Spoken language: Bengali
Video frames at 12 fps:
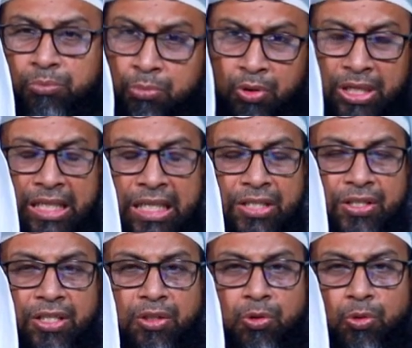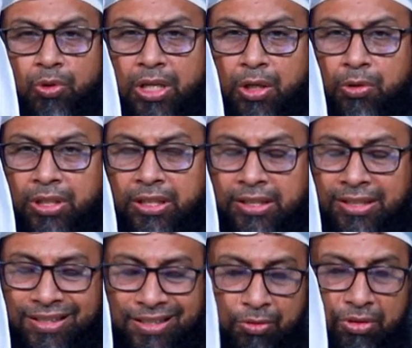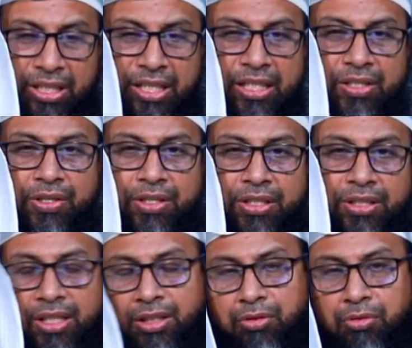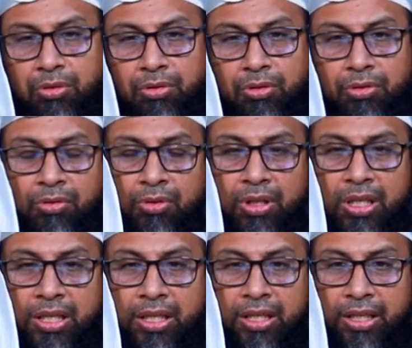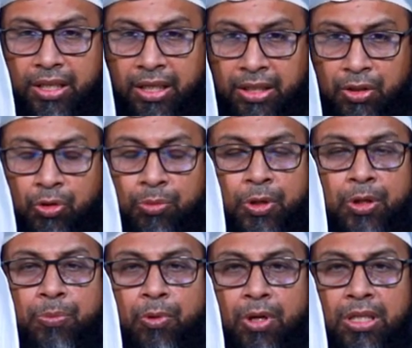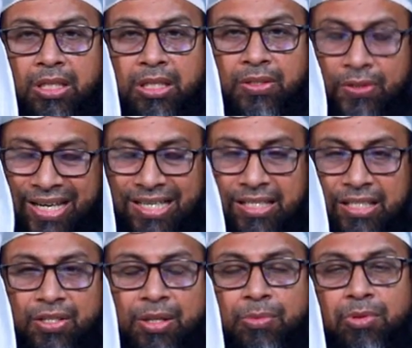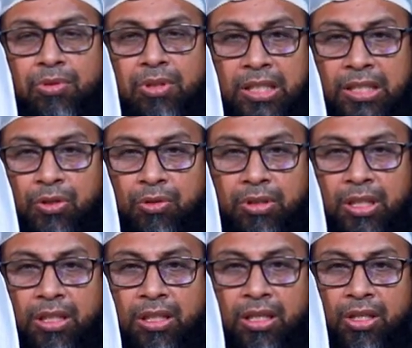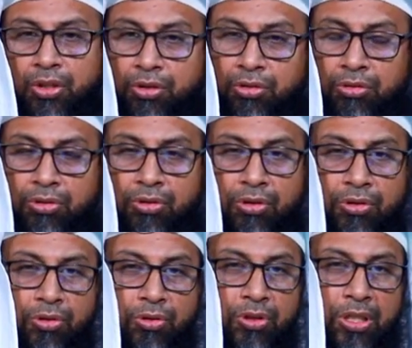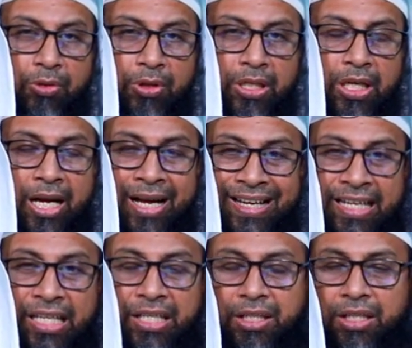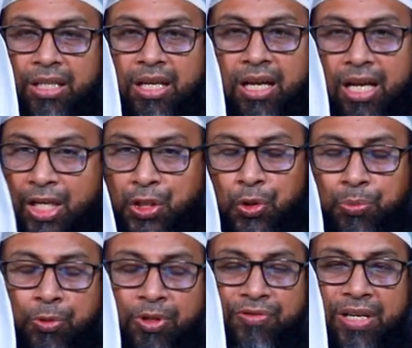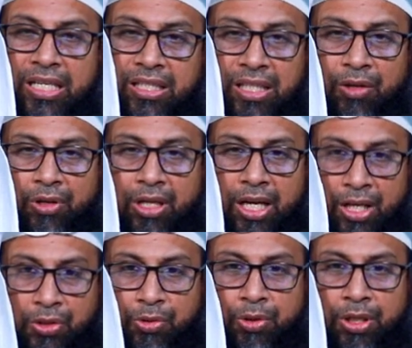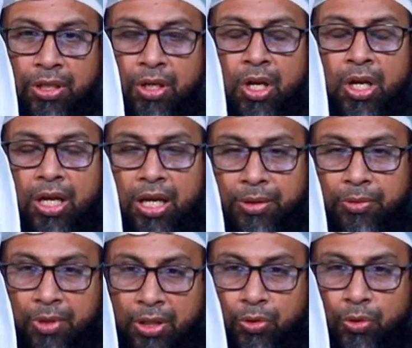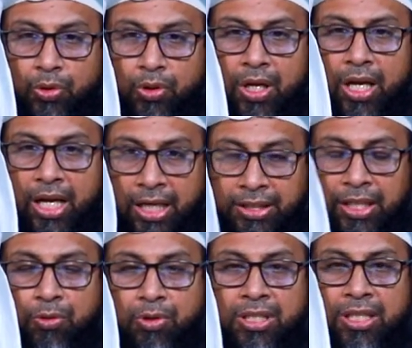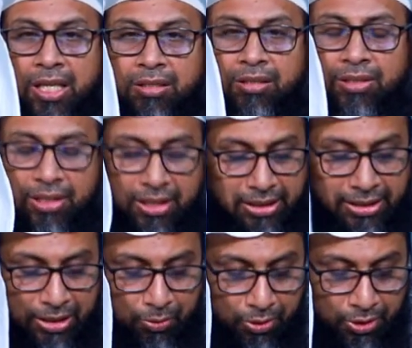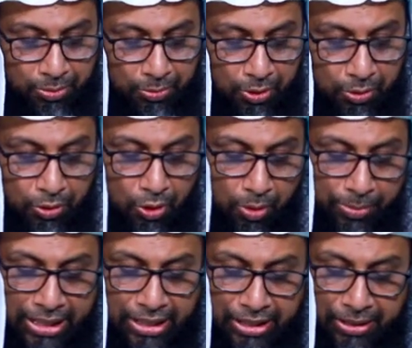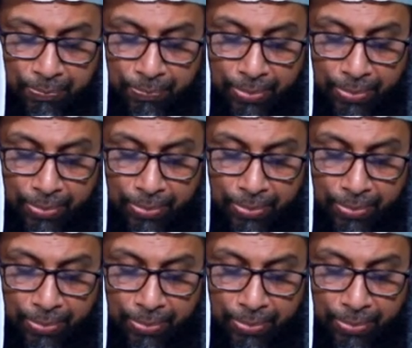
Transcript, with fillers: ভুলে গিয়েছেন কোনো কারণে তাদের দেরি হয়ে গিয়েছে তাদের জন্য এই সময়ে পড়াটা জায়েজ আছে এবং তিনি যদি সূর্য অস্ত যাওয়ার আগেই আসর পড়ে ফেলেন তাহলে আসরের ওয়াক্ত আদায় করেছেন আসর সালাত আদায় করেছেন বলে গণ্য হবে এখানে